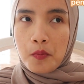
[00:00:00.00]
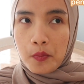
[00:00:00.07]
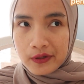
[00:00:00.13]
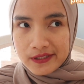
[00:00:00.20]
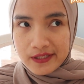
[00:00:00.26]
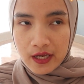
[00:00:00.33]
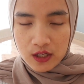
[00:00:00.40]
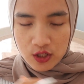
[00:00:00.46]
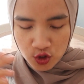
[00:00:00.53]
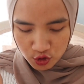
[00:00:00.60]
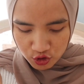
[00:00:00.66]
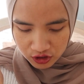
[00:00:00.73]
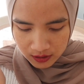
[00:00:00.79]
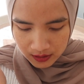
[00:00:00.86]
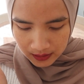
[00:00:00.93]

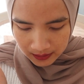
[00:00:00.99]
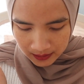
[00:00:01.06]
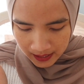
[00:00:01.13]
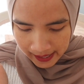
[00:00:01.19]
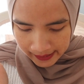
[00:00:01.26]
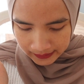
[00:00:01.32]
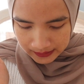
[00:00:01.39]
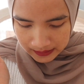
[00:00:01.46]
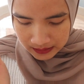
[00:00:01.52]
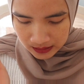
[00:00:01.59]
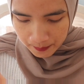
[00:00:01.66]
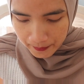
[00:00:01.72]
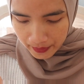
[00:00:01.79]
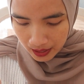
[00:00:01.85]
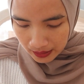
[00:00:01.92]
Persecution ini
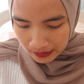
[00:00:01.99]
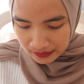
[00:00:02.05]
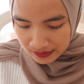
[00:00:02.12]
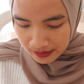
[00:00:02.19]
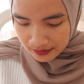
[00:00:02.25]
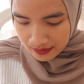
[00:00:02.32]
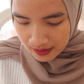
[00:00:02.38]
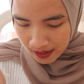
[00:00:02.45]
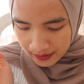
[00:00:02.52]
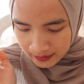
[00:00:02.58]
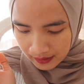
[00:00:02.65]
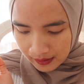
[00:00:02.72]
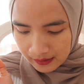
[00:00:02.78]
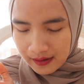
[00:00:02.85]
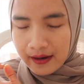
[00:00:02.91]
artinya
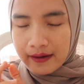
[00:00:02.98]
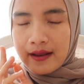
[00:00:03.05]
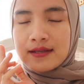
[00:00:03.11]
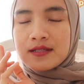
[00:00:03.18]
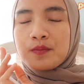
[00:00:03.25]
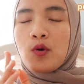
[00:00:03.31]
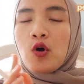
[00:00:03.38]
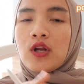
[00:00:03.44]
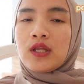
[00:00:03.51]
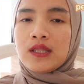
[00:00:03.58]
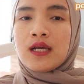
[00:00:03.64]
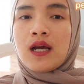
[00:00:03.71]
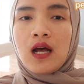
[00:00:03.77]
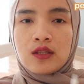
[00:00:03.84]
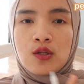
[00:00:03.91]
penganiayaan karena ras,
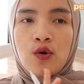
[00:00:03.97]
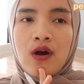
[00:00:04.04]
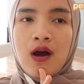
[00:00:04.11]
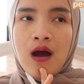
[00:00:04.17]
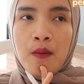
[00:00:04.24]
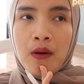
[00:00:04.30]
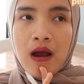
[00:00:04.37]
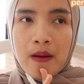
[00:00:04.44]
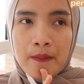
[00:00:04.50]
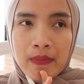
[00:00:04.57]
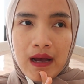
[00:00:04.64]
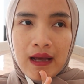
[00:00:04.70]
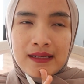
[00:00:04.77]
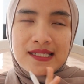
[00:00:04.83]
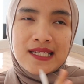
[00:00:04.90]
politik, atau
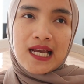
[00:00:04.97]
keagamaan.